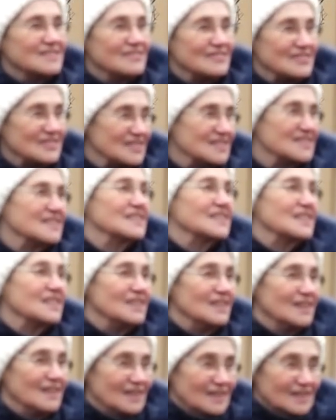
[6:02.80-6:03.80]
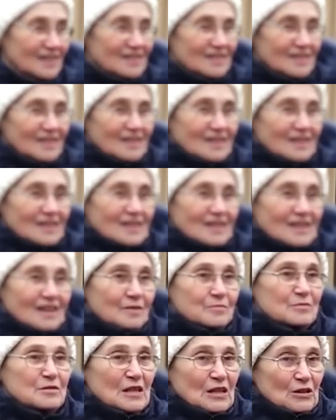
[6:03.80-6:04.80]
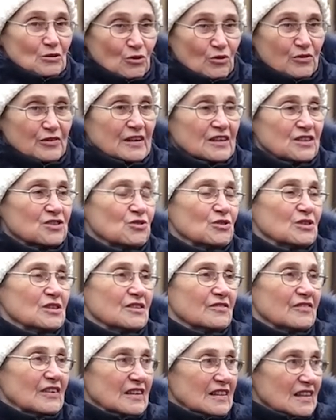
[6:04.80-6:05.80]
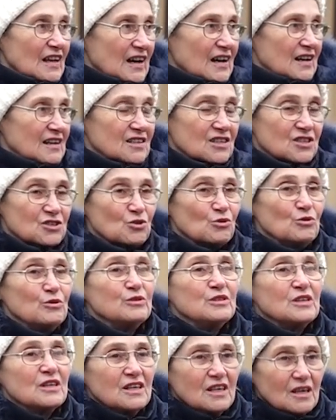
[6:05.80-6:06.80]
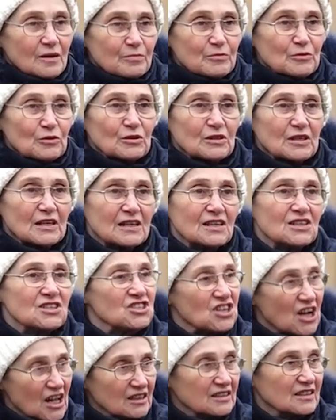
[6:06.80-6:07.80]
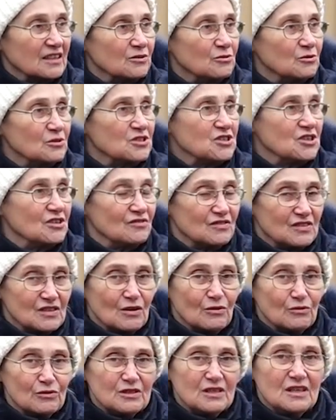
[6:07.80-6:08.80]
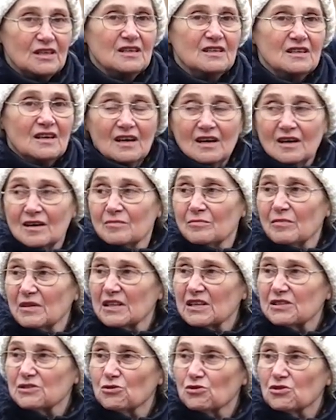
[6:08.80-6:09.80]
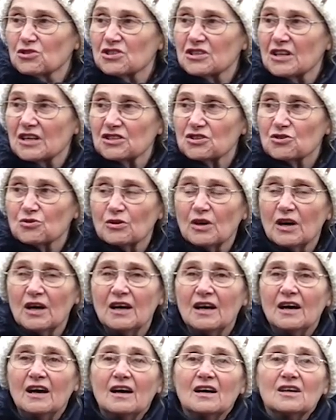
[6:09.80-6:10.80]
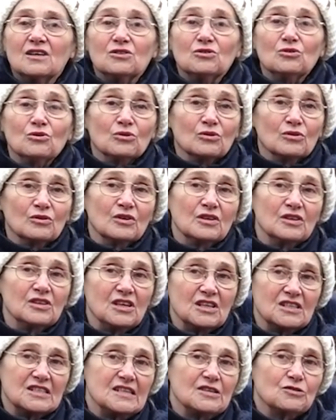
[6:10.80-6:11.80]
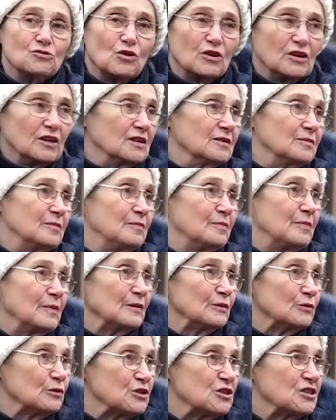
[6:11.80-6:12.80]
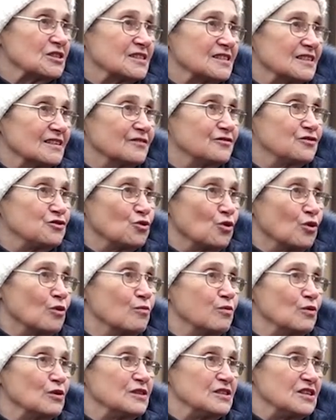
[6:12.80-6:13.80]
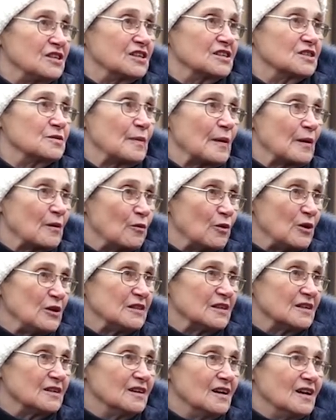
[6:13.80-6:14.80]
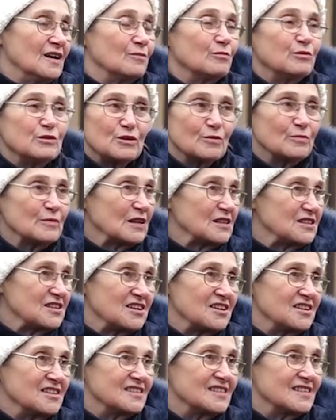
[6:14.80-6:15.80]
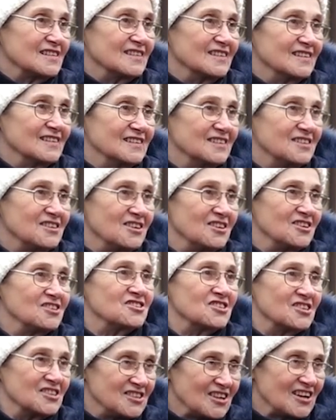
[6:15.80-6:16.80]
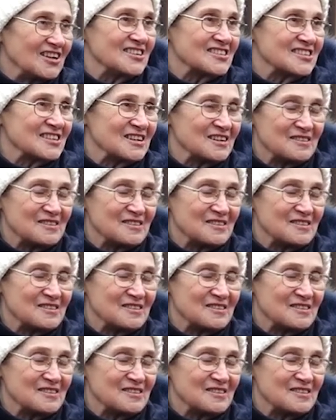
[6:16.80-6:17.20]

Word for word: в связи с этой обстановкой, что это война, что люди гибнут, жалко очень людей, молодежь нашу. Ну, если только получится, все, будет тихо, спокойно, будем надеяться и жить дальше.